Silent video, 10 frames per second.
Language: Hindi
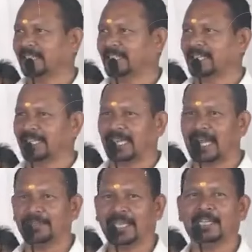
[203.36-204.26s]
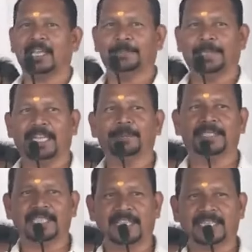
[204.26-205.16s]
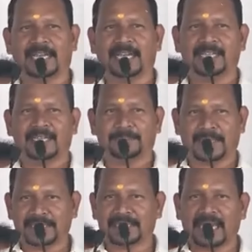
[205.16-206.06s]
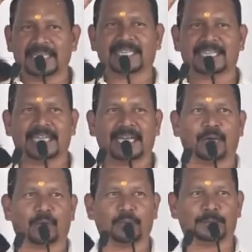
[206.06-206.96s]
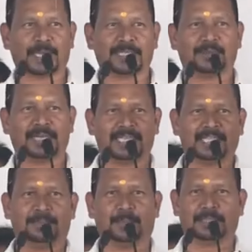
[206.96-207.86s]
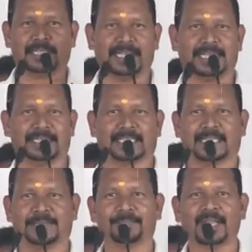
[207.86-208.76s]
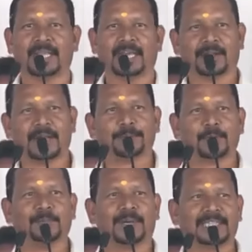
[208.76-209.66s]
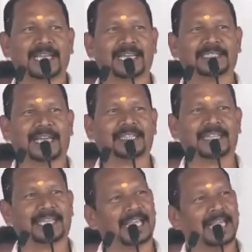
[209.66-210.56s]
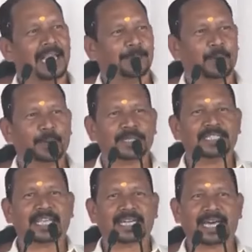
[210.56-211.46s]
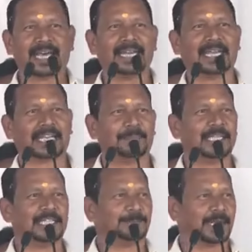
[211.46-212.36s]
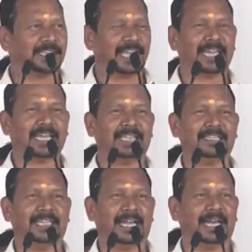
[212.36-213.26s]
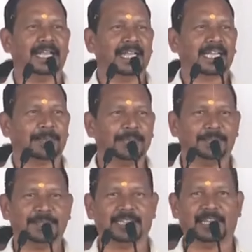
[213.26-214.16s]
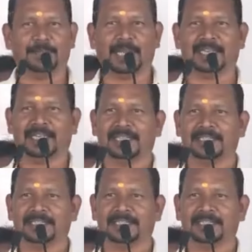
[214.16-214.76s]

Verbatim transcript: इस क्षेत्र के ग्रामीण फ्री बिजली का मैंने जला सके और उस पर जो है ना ये बोझ नहीं रह सके और आपको हम बताना चाहते हैं पूर्व की सरकार ने कभी इस पर ध्यान नहीं दिया कभी बिजली बिल